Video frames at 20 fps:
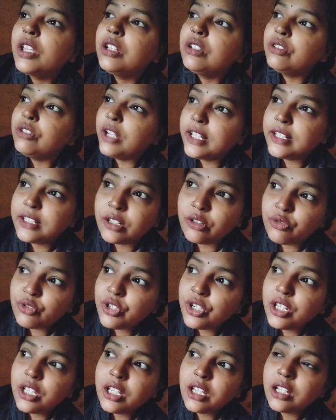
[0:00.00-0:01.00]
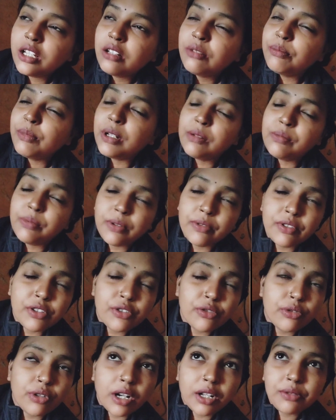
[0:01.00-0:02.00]
तो ऐसा कुछ नहीं है बेल पे
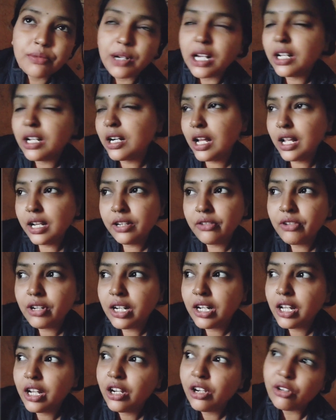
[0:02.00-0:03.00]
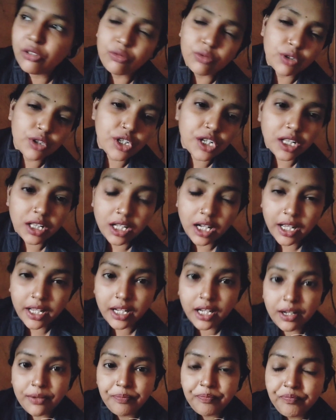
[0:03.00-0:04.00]
विष्णुराज बाहर आने वाला है और वो जल्द
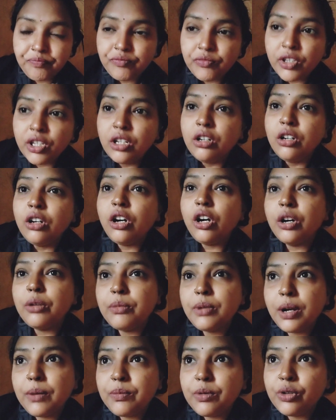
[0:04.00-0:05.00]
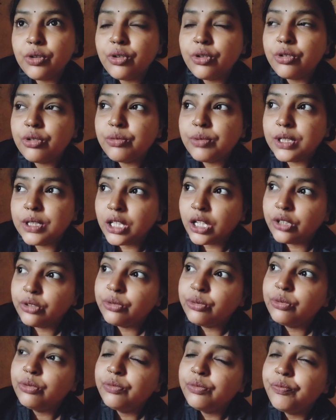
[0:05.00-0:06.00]
आएगा और मैं आप लोगों को बता
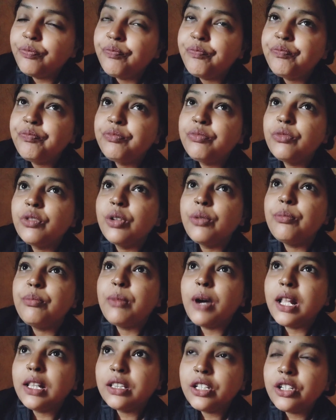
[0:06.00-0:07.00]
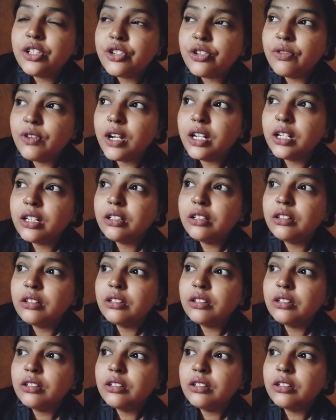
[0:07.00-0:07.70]
दूं मालती चौहान